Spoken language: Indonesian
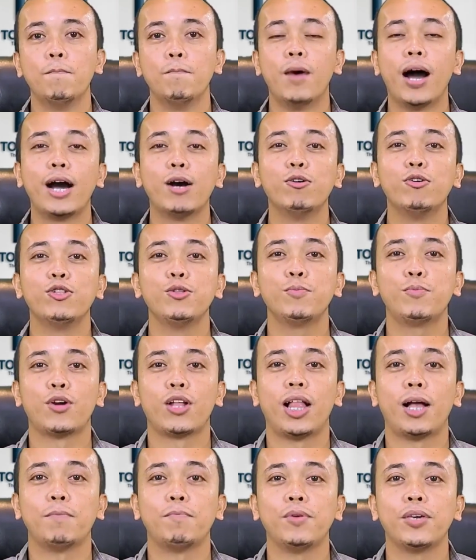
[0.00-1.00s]
bangun
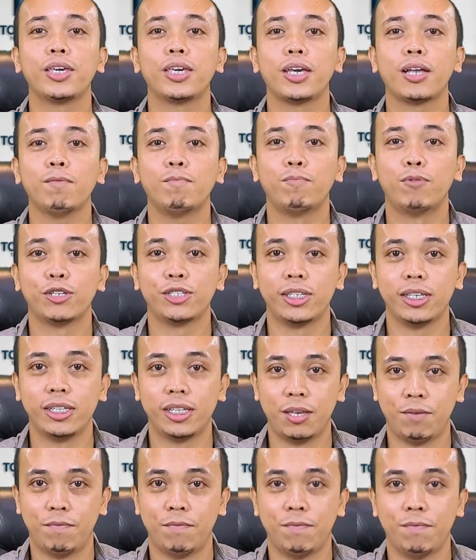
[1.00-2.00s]
pola pikir
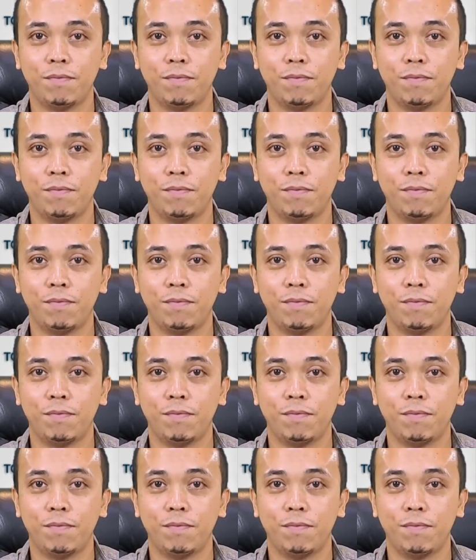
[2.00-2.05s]
positif.